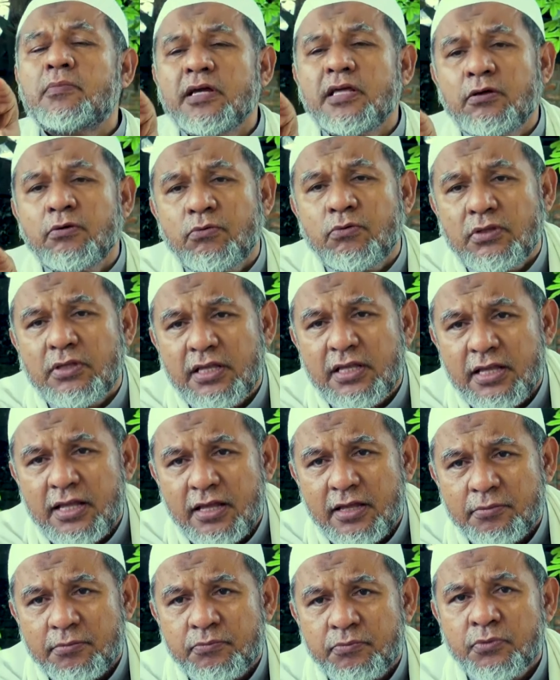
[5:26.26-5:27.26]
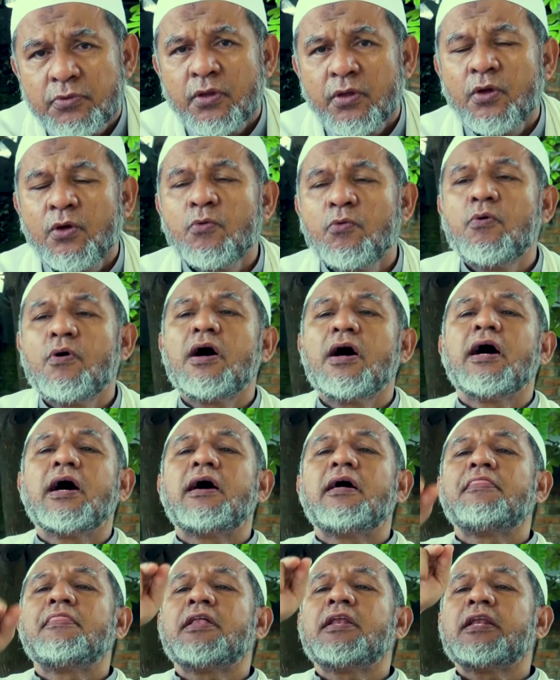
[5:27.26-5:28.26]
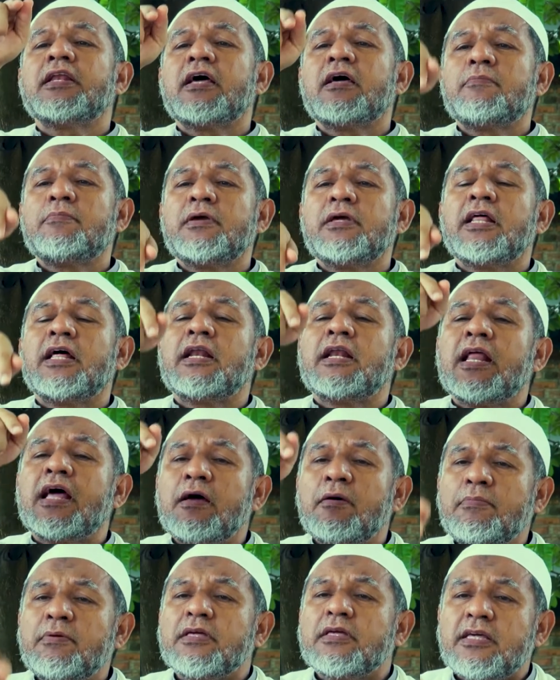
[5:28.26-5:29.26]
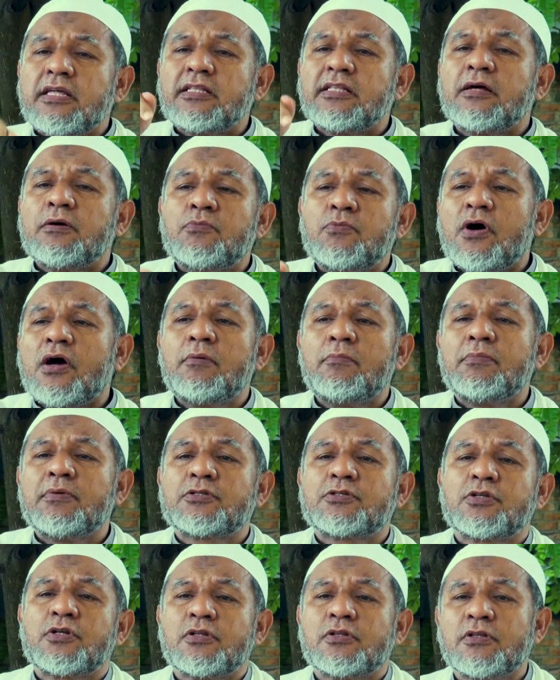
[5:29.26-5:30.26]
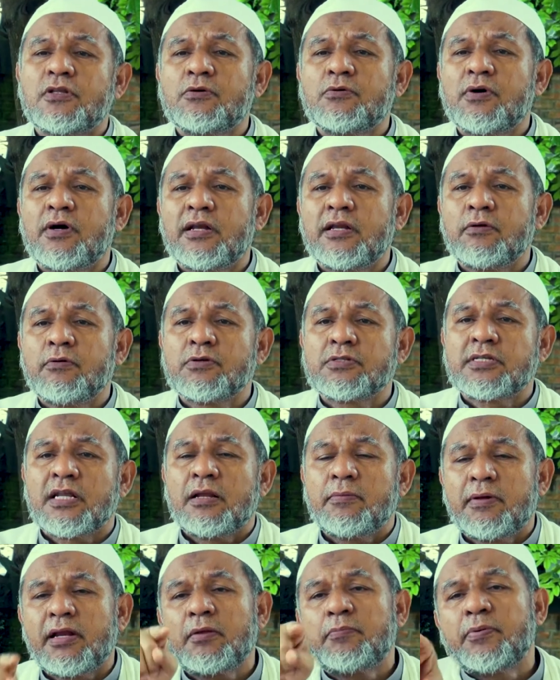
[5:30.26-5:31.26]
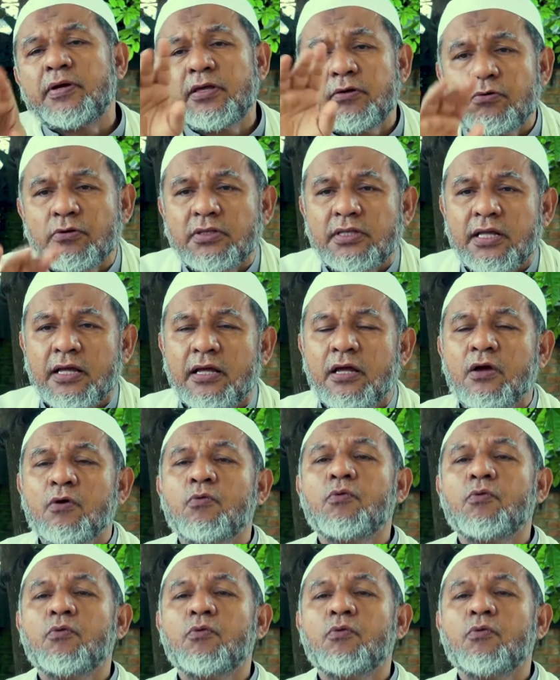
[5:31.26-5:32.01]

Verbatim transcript: mengikutinya. Wahadan nabi dan nabi kita Muhammad sallallahu alaihi wasallam adalah pengikutnya.